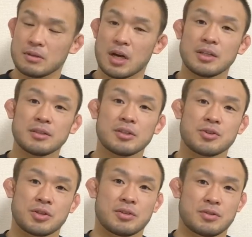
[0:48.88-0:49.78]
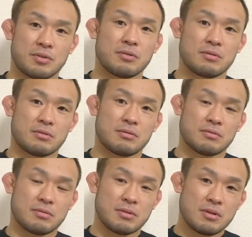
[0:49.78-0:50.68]
階段ダッシュしてたんですよ。はいはいは
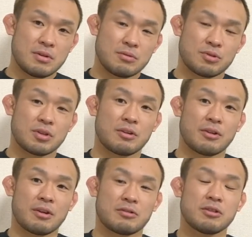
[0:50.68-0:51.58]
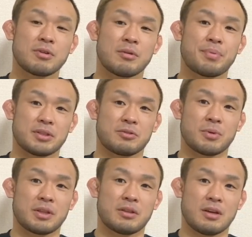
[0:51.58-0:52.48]
い。そしたらね、車がバッと
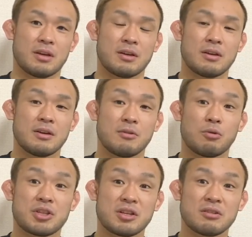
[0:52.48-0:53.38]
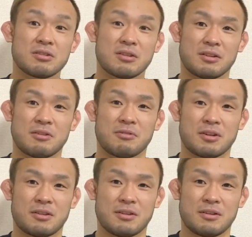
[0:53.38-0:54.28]
止まって「小木ちゃんですか?」って言わ
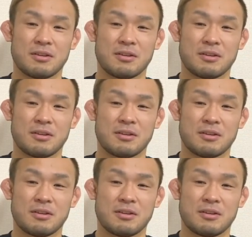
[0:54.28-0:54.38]
れて